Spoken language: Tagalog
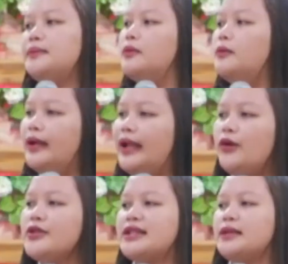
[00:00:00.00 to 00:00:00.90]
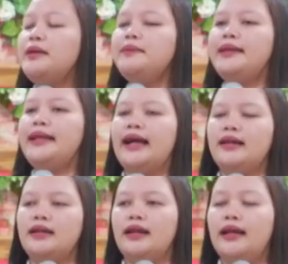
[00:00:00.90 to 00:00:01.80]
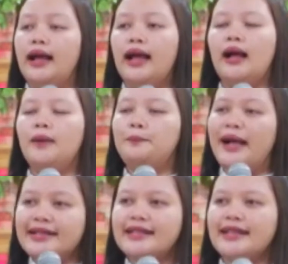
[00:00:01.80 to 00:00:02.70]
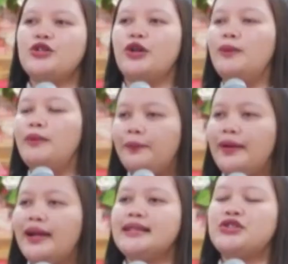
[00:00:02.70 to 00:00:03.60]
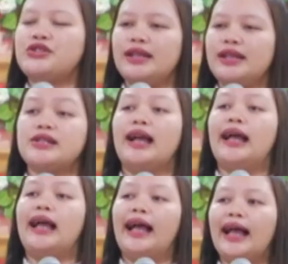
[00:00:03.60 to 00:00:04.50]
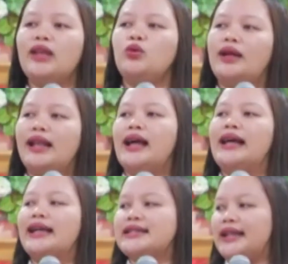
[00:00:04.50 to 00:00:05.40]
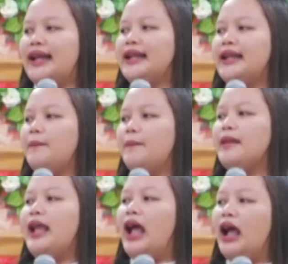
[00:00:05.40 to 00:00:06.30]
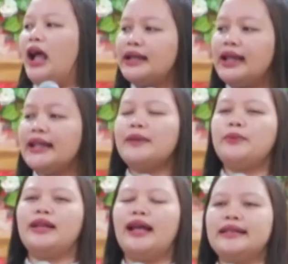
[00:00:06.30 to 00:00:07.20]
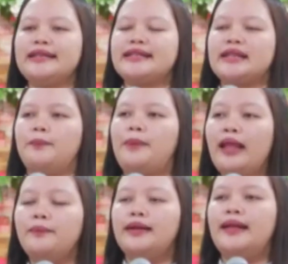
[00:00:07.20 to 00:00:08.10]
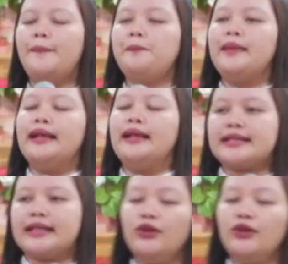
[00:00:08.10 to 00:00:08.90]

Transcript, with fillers: wala ho sa Biblia ang passage o anumang passage na siya ay walang kasalanan. Ang makikita po natin sa Bible, sa New